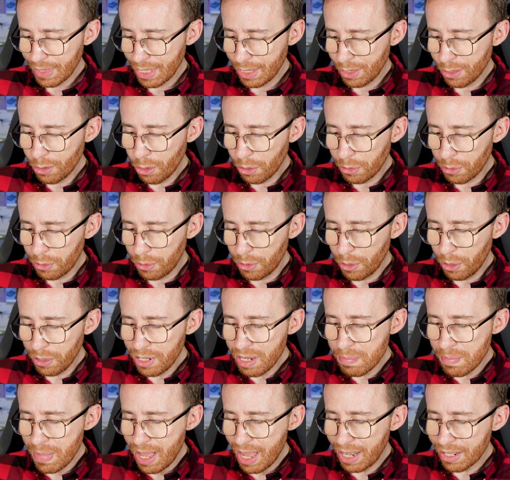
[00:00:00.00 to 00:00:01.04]
No, non
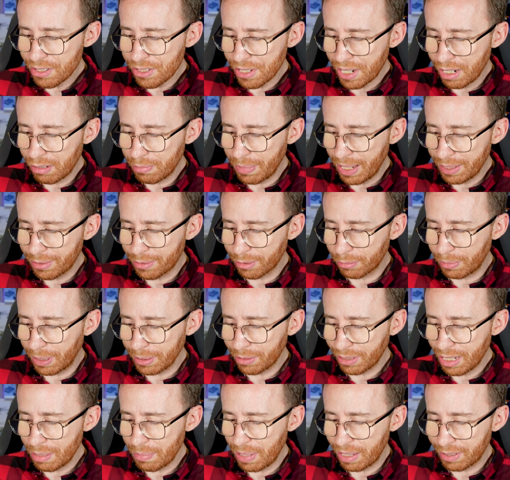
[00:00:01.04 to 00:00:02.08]
immergere un
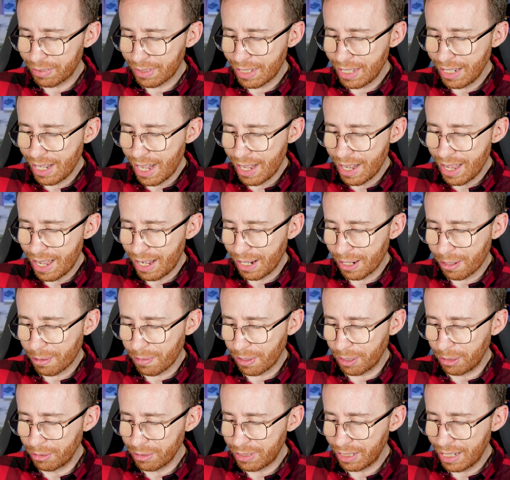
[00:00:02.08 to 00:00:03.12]
masturbatore maschile in
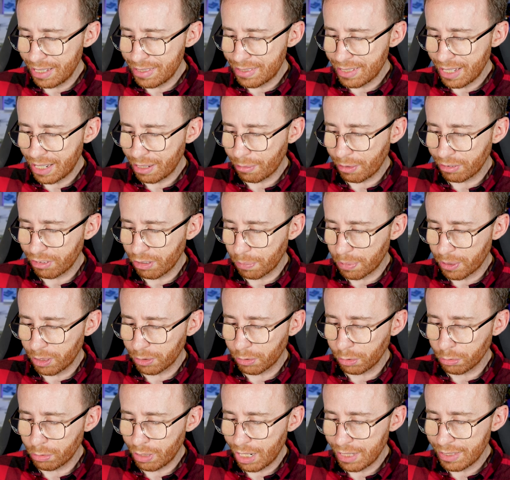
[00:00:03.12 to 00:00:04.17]
acqua, non utilizzare questo
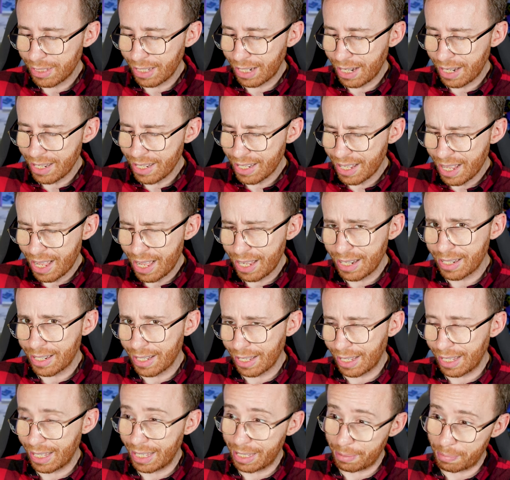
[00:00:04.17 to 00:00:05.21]
prodotto durante la
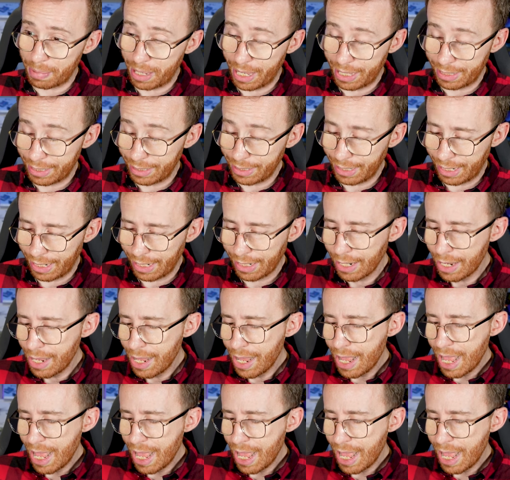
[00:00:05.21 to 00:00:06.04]
ricarica, eh beh, direi.